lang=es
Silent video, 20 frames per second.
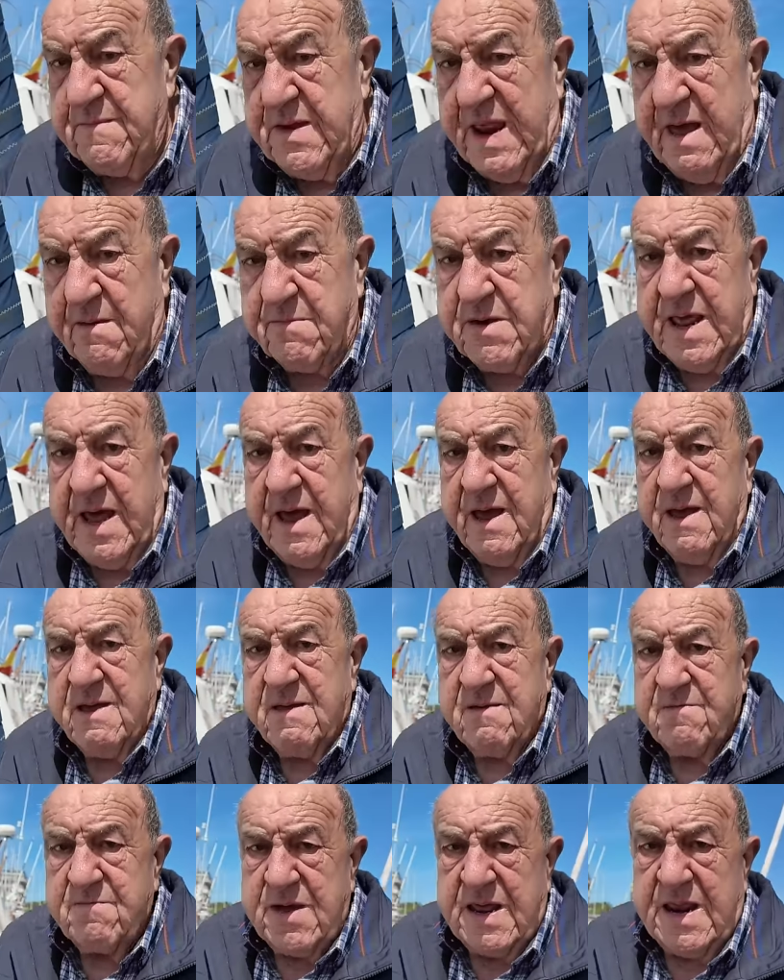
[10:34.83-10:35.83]
Mira, mira,
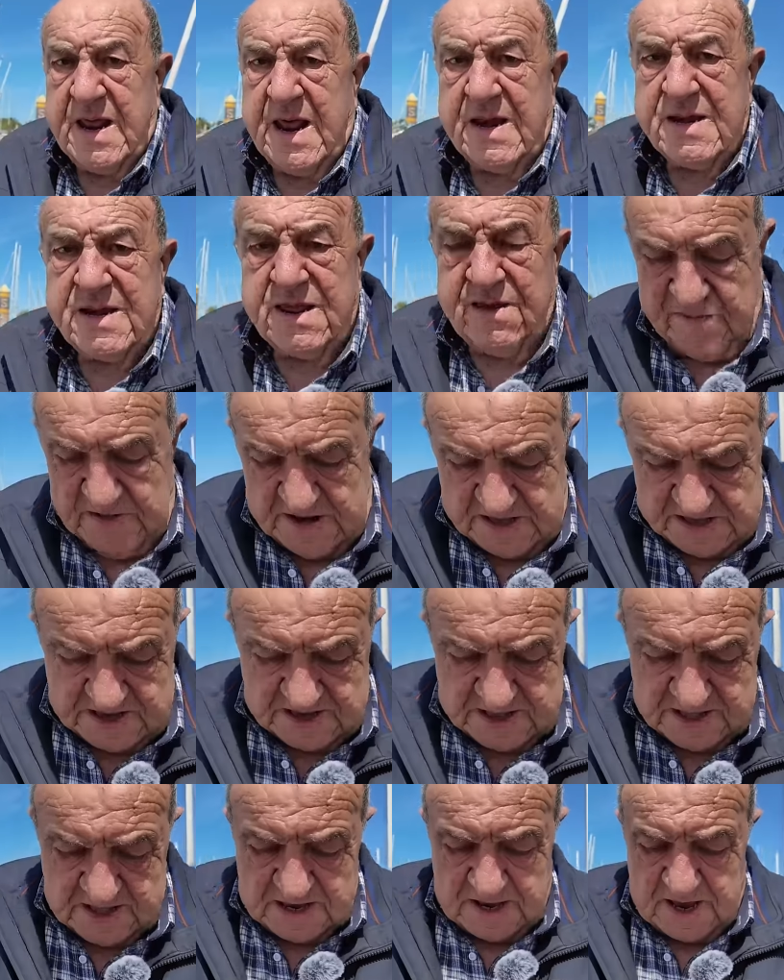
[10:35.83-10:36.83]
mira, ni
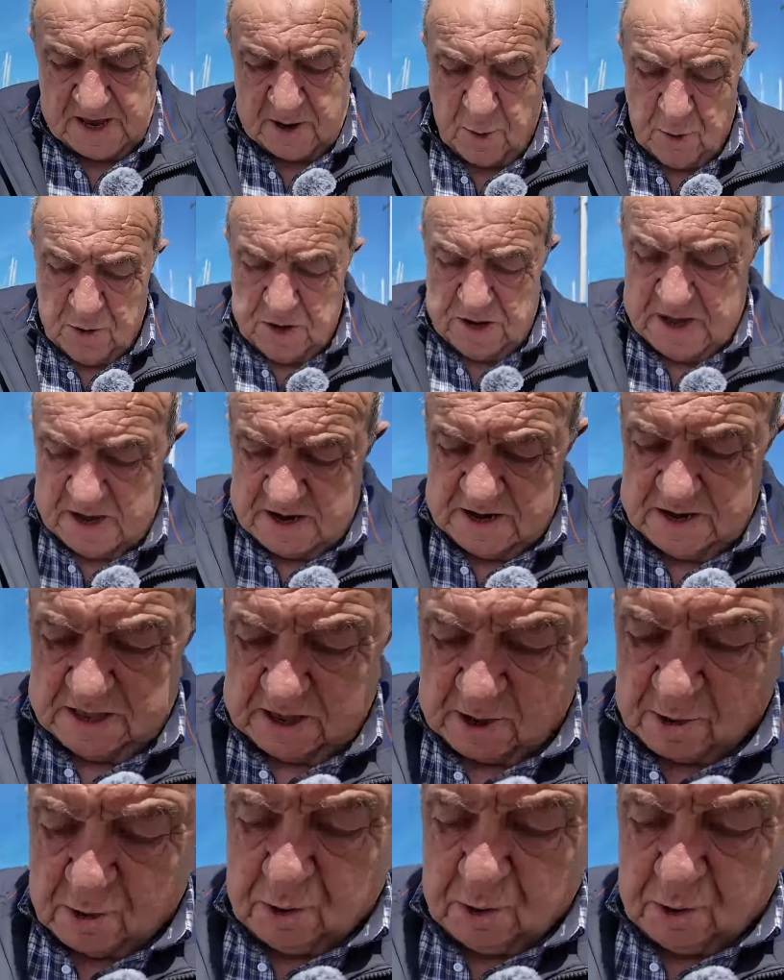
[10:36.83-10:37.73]
filetes de Sajonia ni